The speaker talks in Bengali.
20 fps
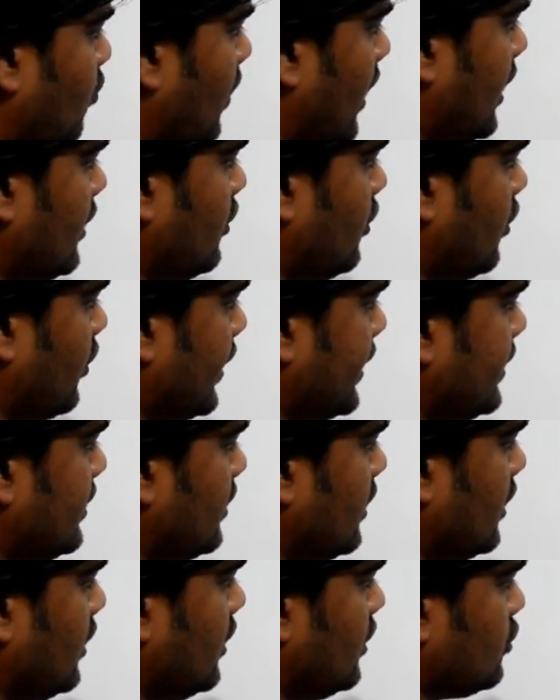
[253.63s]
ওয়ান হয়
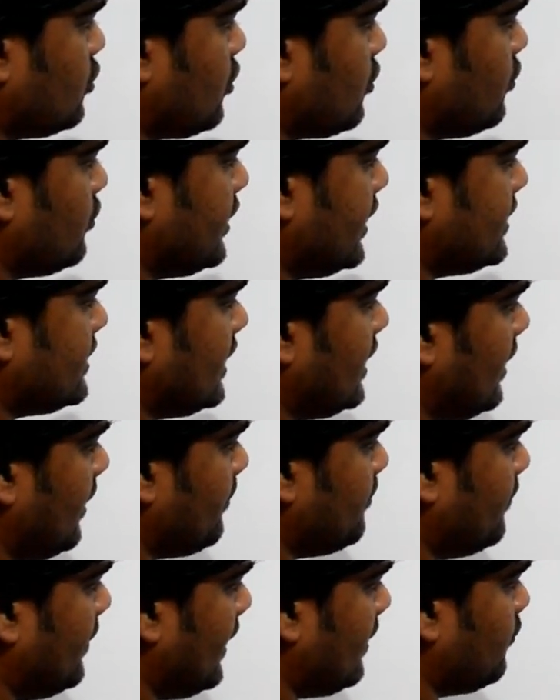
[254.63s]
তখন এটা
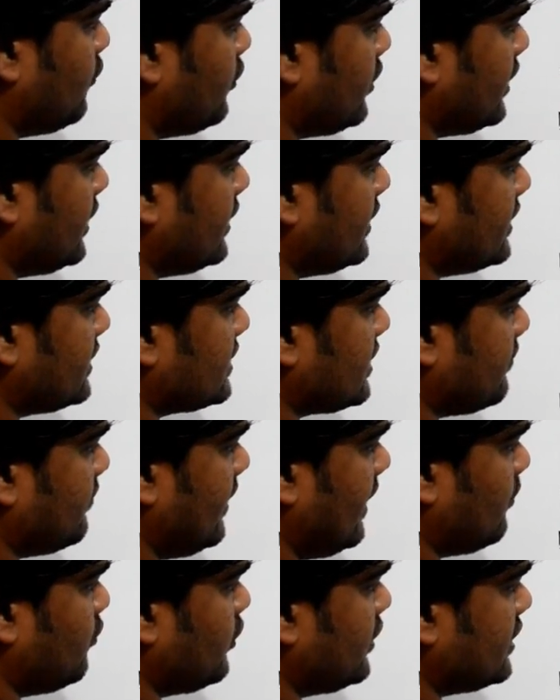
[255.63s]
মেমোরি হিসেবে
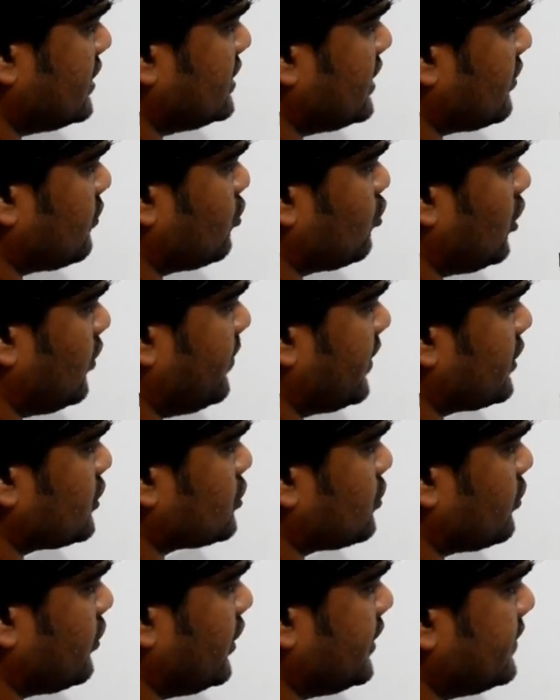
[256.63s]
মেমোরির যে কোনো
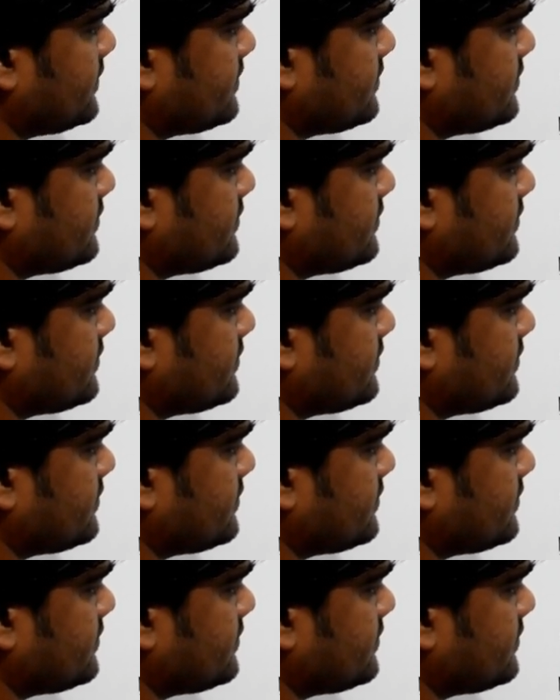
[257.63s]
অপারেশন হয়